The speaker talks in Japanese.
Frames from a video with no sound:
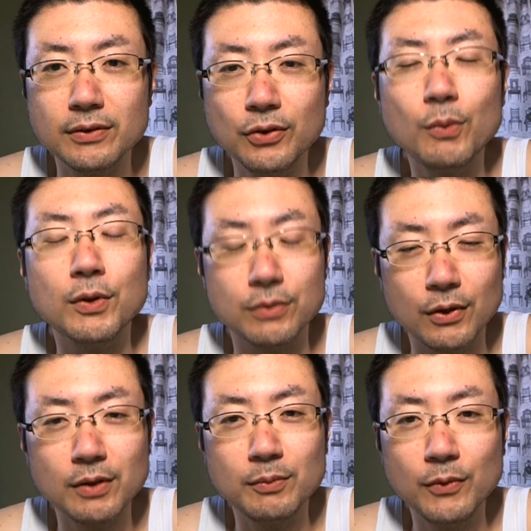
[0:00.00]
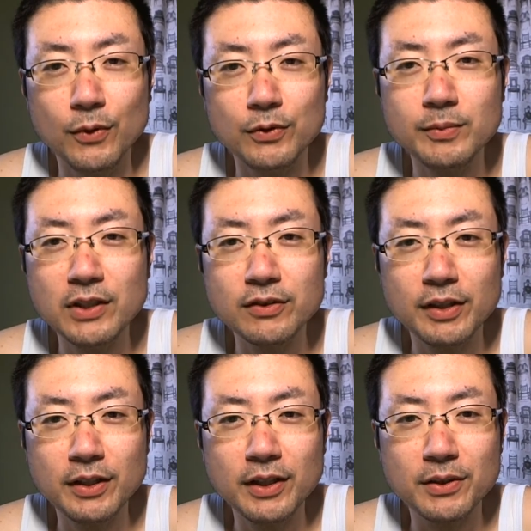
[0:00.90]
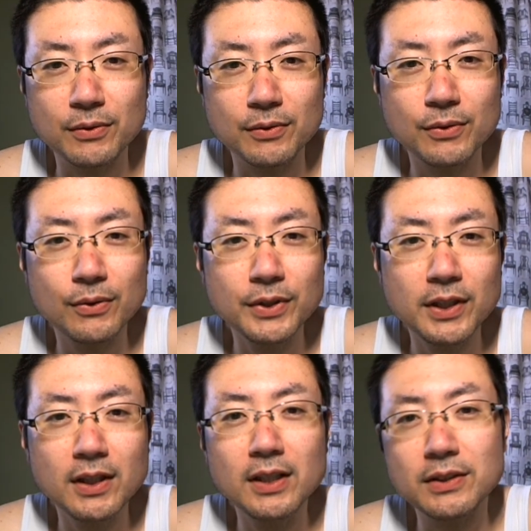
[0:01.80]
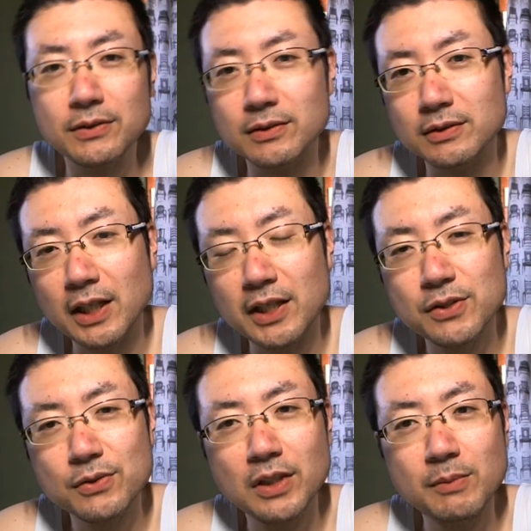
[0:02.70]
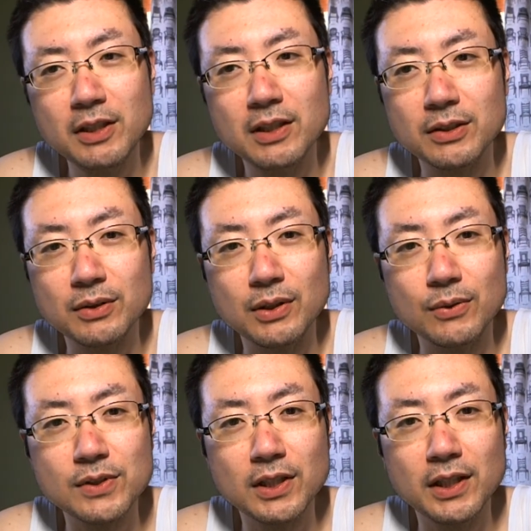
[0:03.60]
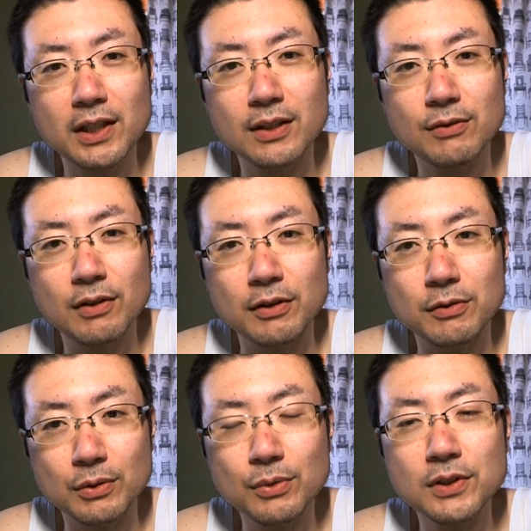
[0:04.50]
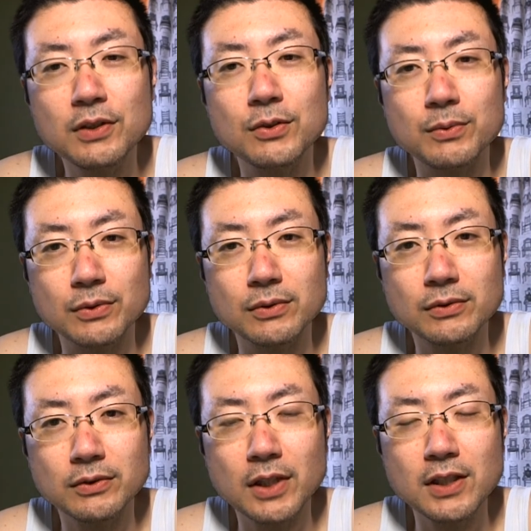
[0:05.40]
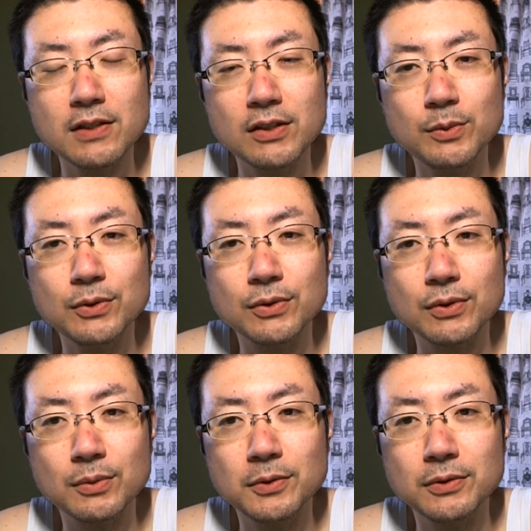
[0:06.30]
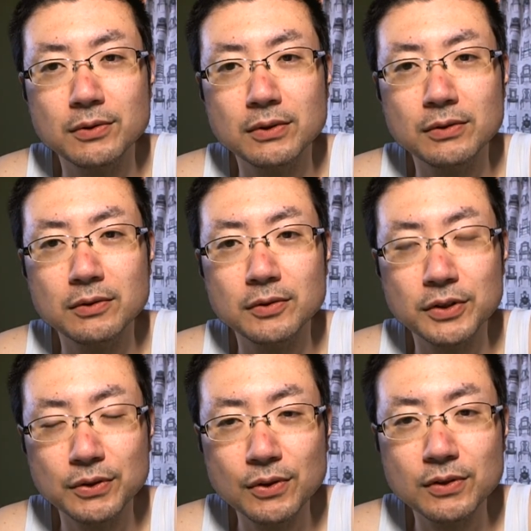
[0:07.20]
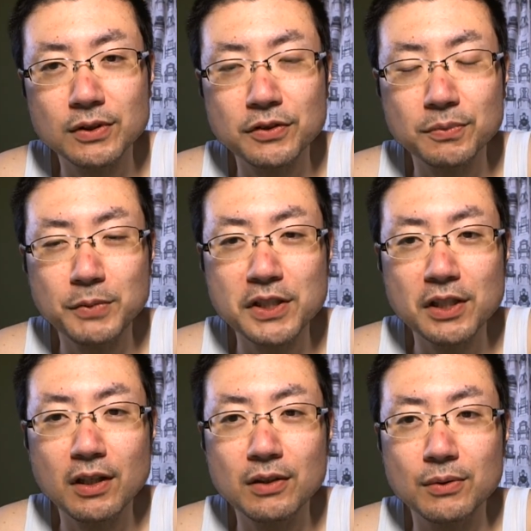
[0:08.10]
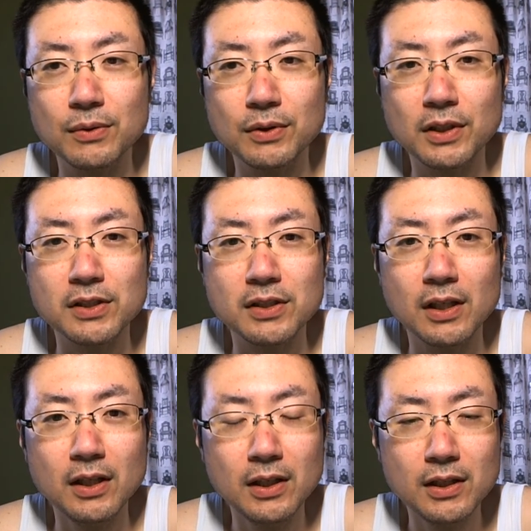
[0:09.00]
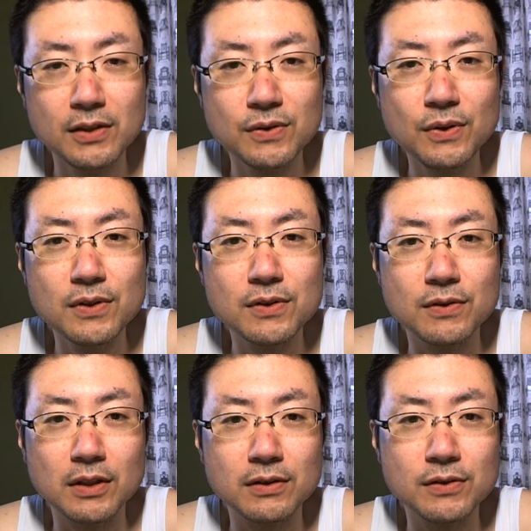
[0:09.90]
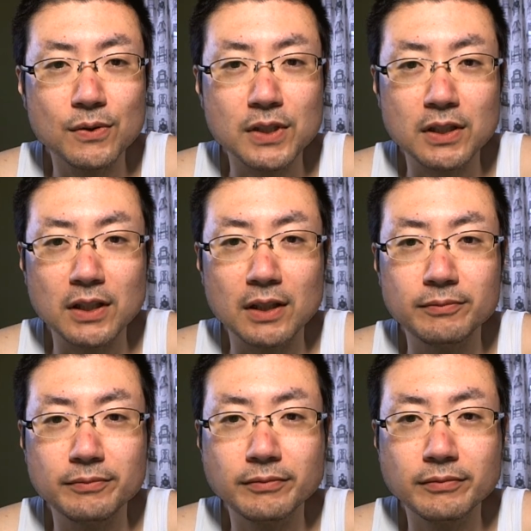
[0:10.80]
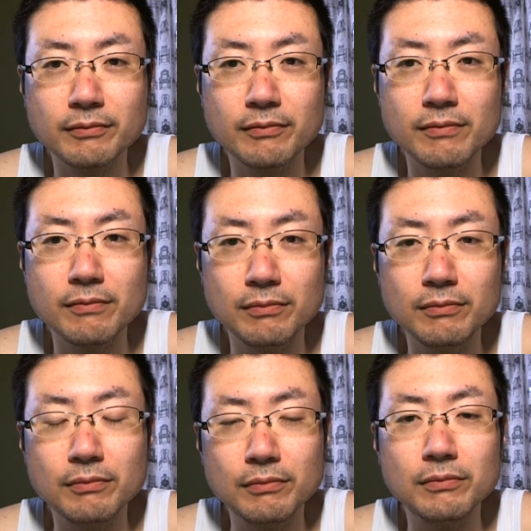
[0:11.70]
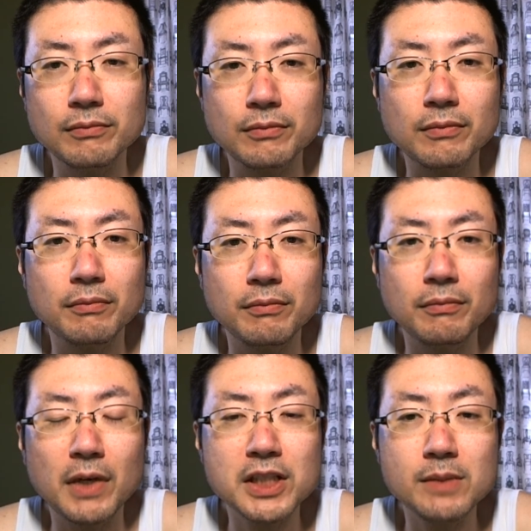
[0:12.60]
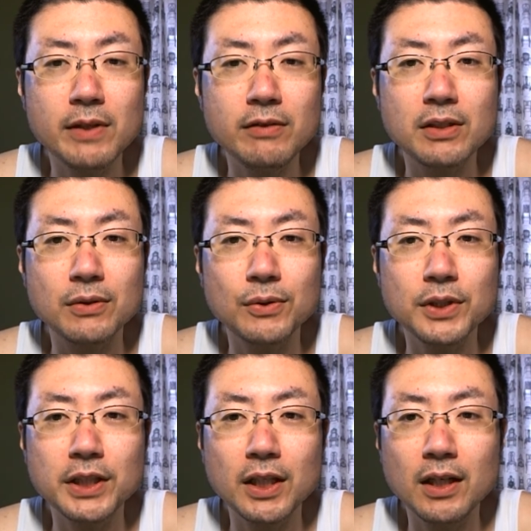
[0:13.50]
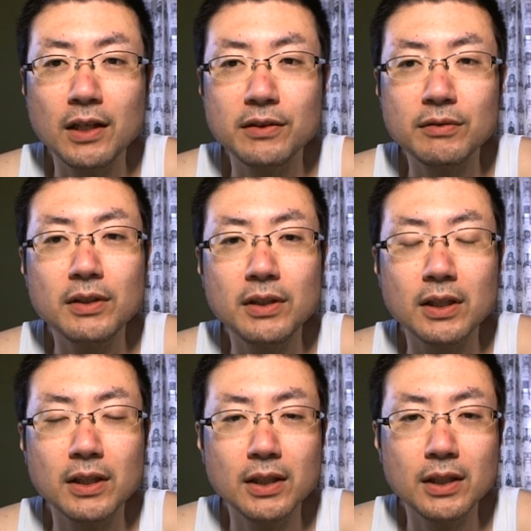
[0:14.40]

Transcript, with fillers: と思うよもううまく言えないけどここに書かれてる体調の波がとかお疲れがとかいうのは当然だと思うよ大切で思うことを思うすごくプレッシャーがかかることに対してストレスの強さで、うん、真面目ゆえに本気で考えるゆえに